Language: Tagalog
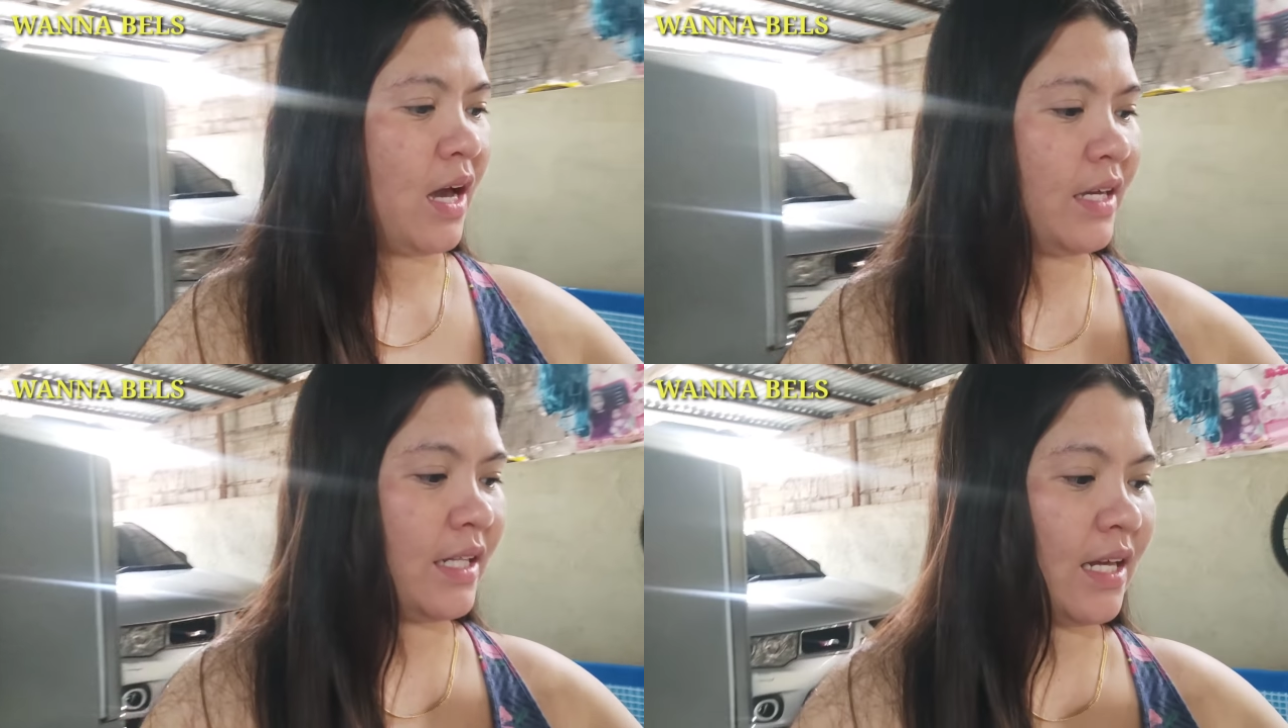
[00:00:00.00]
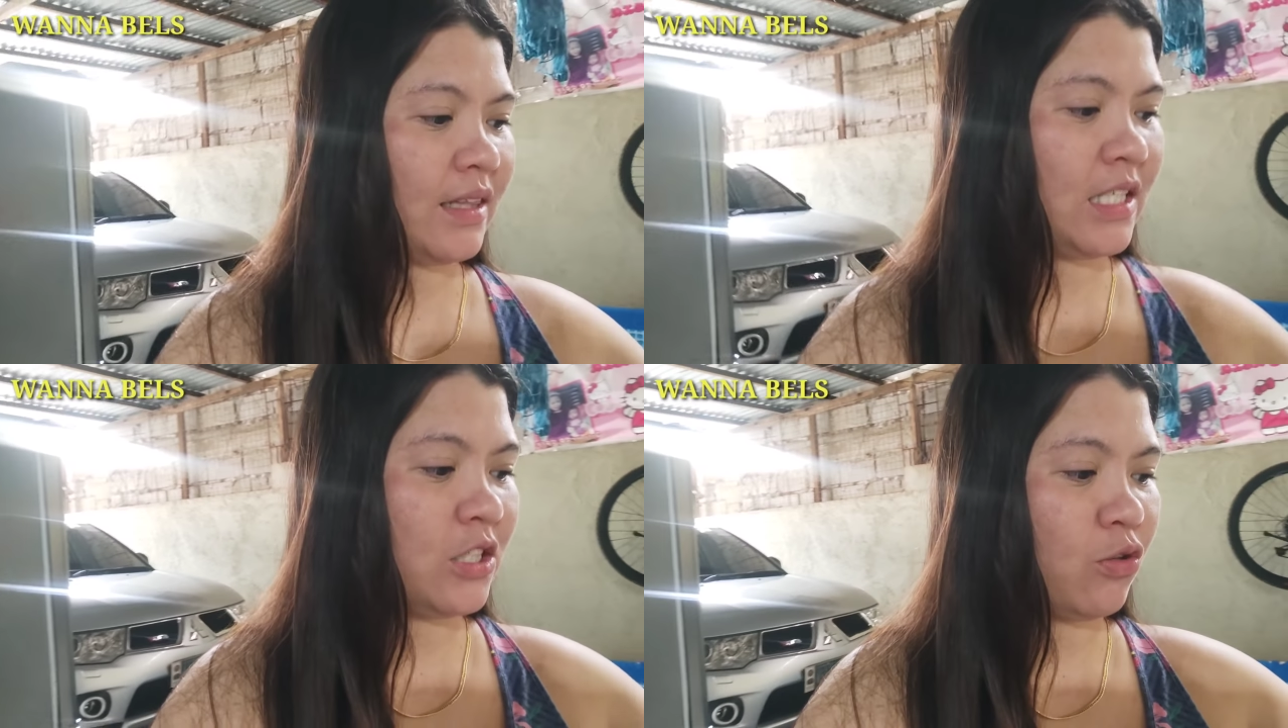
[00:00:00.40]
Ayan,
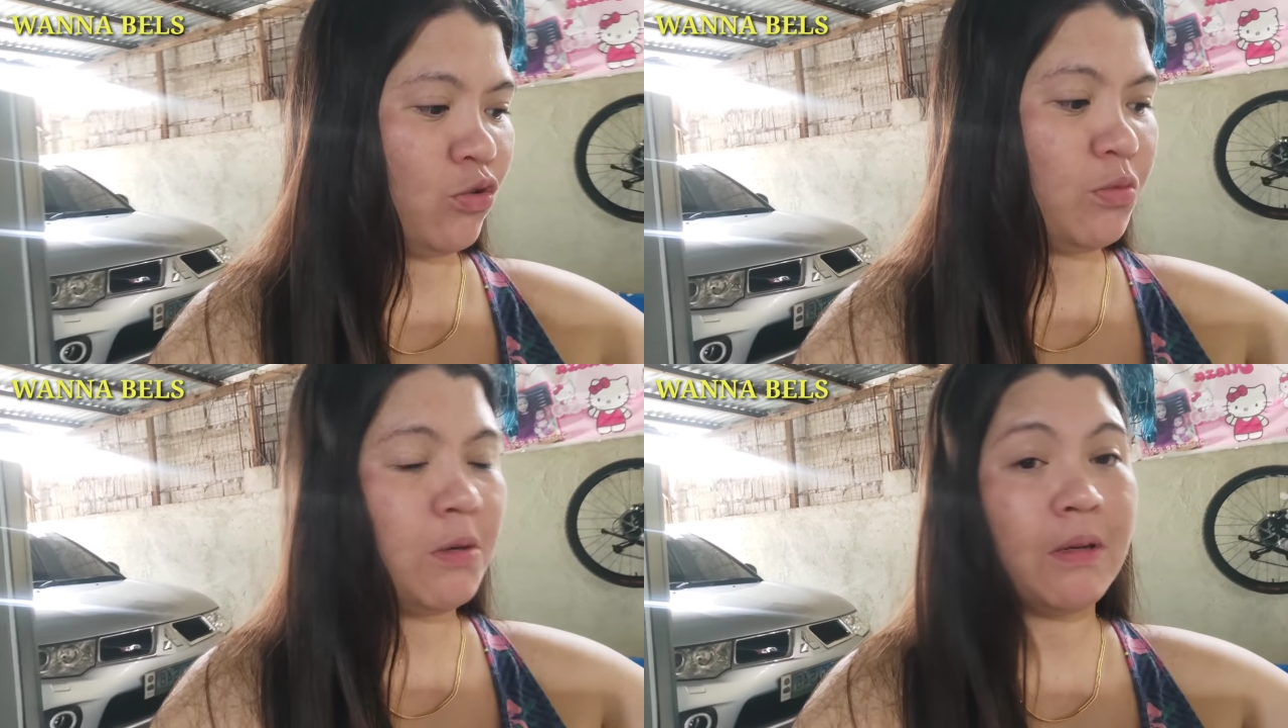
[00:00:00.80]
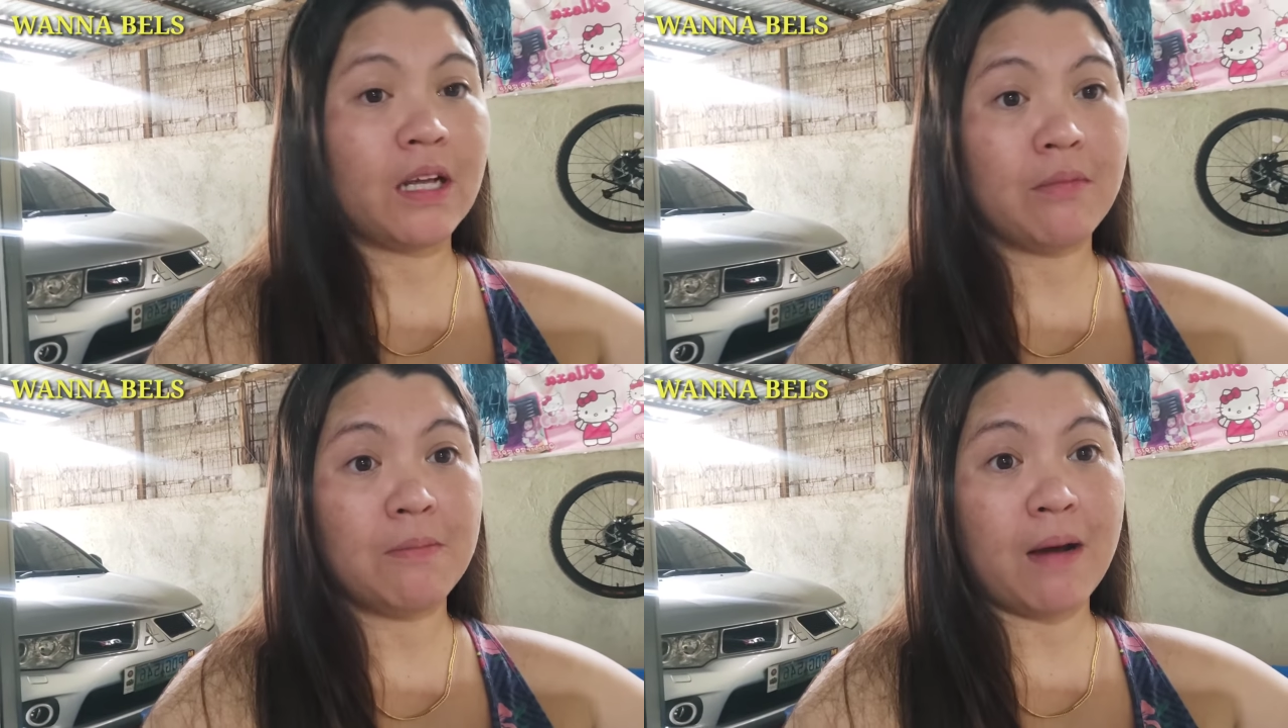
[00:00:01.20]
at least kung lumipat
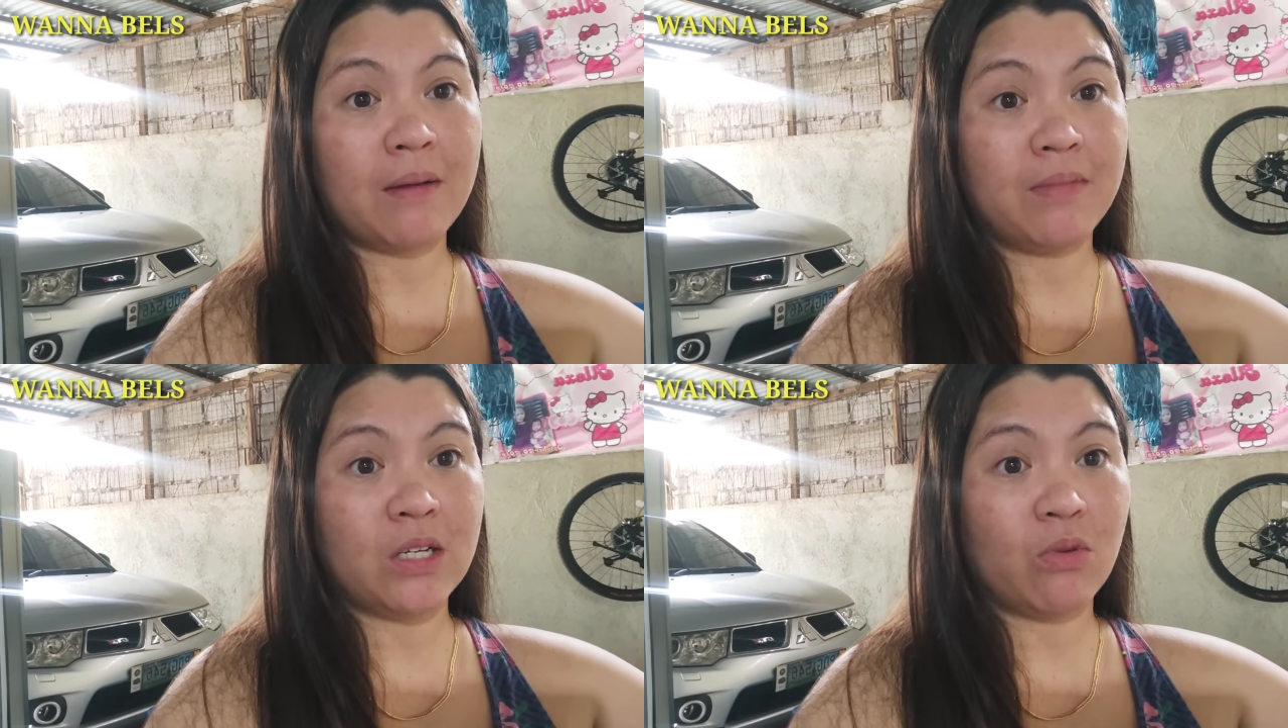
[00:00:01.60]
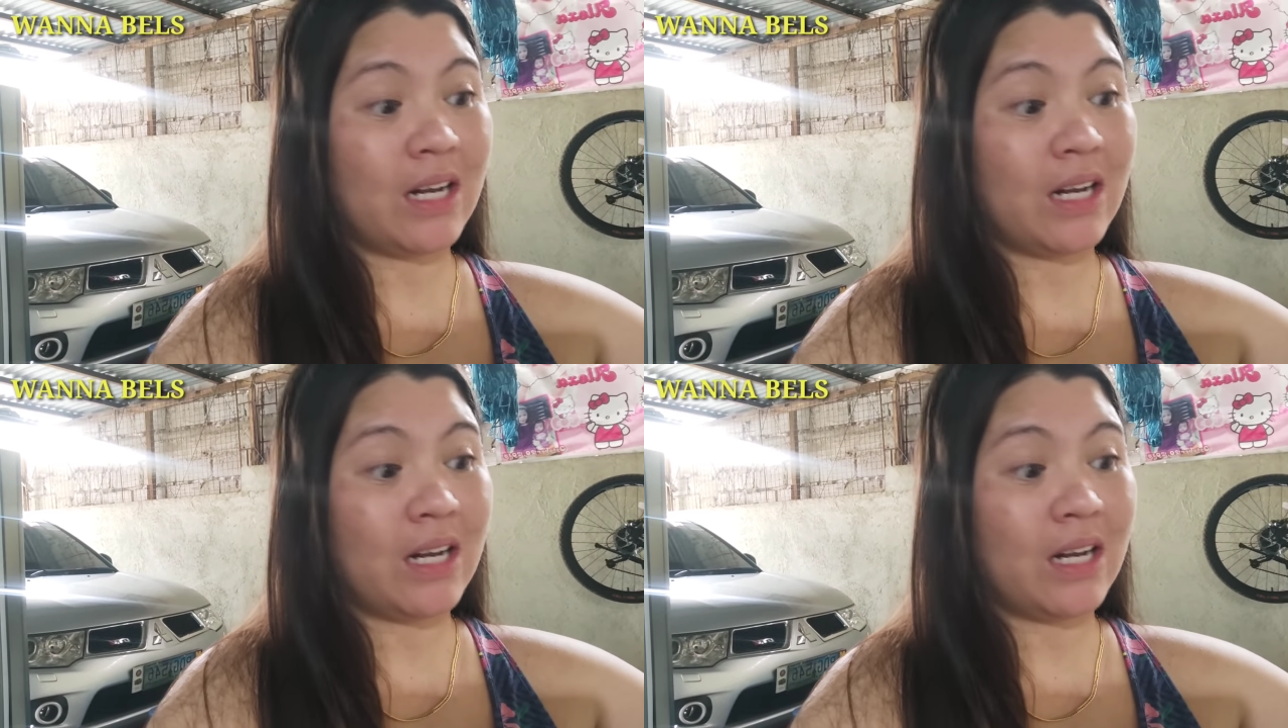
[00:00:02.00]
kaming public,